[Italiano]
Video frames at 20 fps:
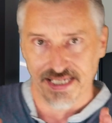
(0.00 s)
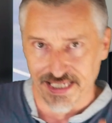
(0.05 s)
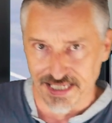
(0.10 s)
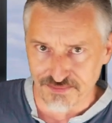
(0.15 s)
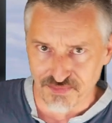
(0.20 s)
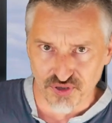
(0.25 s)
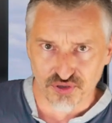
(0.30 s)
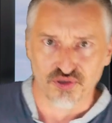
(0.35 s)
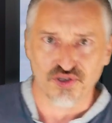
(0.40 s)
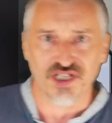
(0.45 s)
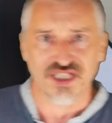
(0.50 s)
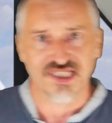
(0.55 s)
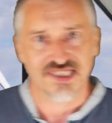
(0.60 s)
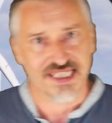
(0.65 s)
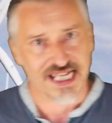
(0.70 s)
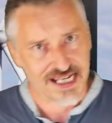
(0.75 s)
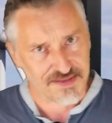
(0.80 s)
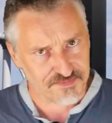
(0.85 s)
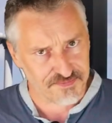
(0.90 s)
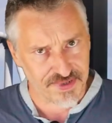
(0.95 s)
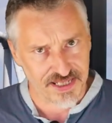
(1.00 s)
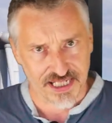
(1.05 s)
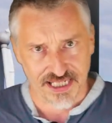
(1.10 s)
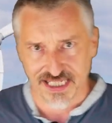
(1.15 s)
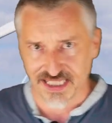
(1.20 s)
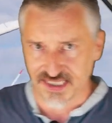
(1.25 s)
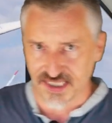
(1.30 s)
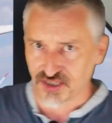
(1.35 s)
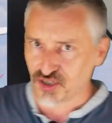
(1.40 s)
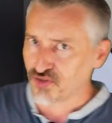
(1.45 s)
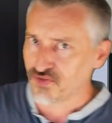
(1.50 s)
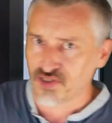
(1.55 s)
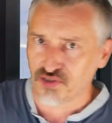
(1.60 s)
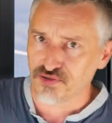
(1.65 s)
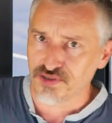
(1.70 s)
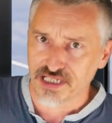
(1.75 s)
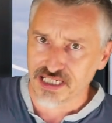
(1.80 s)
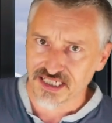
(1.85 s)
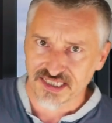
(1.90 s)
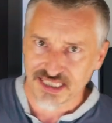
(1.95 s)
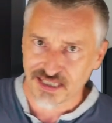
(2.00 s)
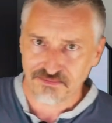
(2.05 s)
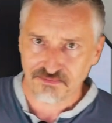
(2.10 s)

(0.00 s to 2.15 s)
I motori stepper che si trovano nelle